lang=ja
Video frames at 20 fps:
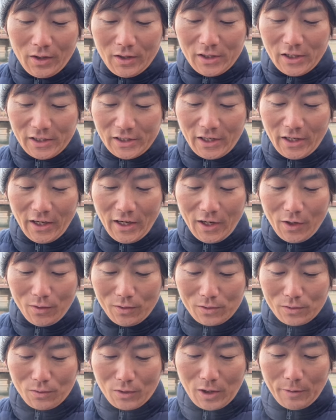じゃあですね、
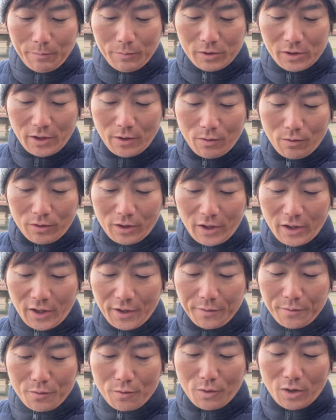ラロッソカップ全国大
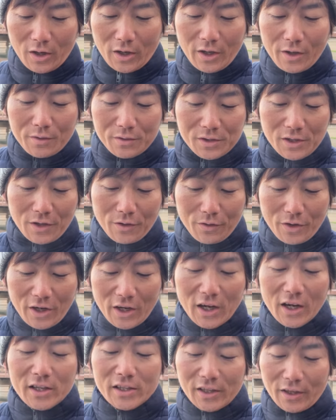会福岡県予選の
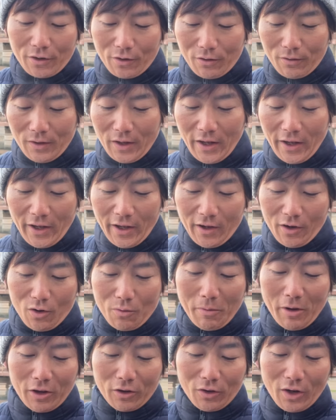2回戦の、えー、
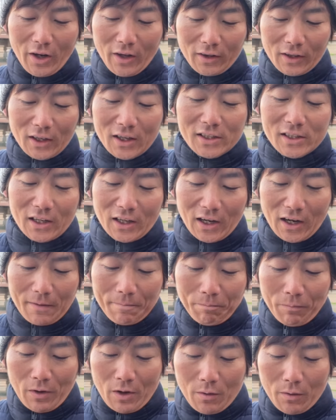コメントで、タカさんから、
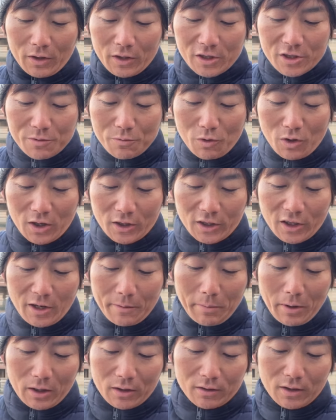私も片
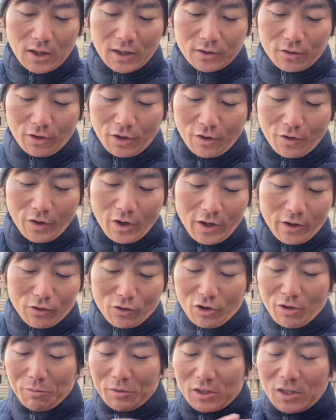手バックハンドなので、
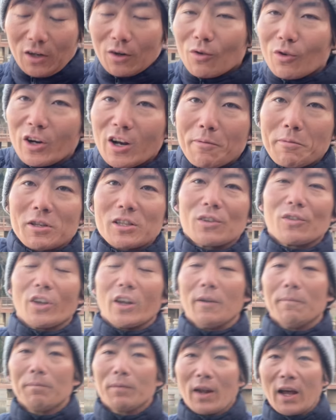とても参考になりますの
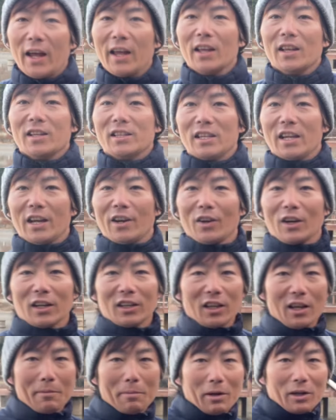で、はい、ぜひあの、
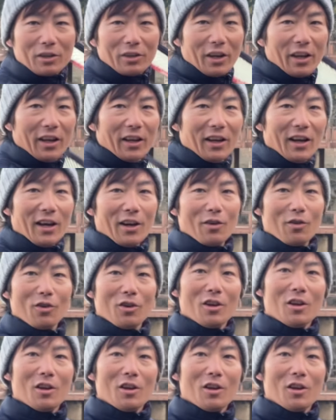片手バックね、あの、